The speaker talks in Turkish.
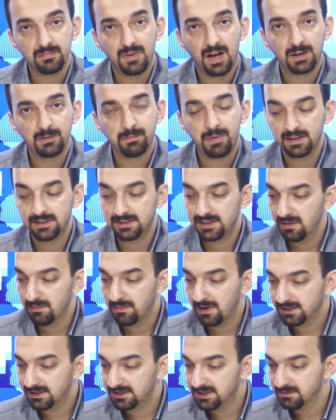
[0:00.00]
AK Parti'ye
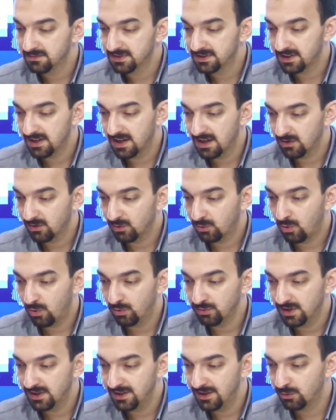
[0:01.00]
baktığımızda
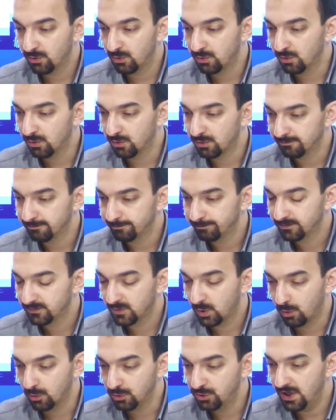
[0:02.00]
Konya'yı görüyorum,
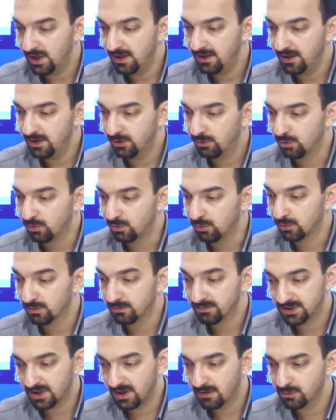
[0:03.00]
Kocaeli'yi
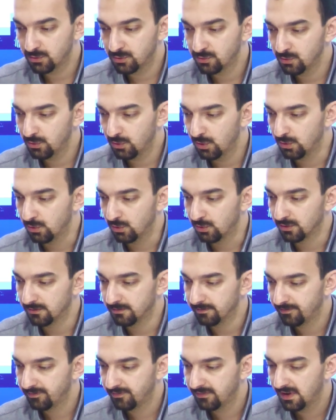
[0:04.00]
görüyorum, Samsun'u
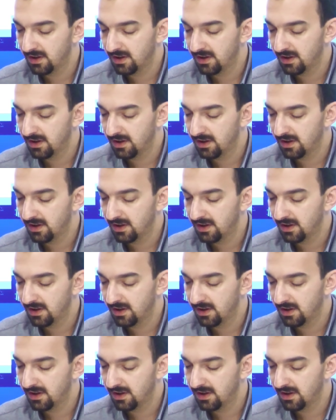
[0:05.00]
görüyorum.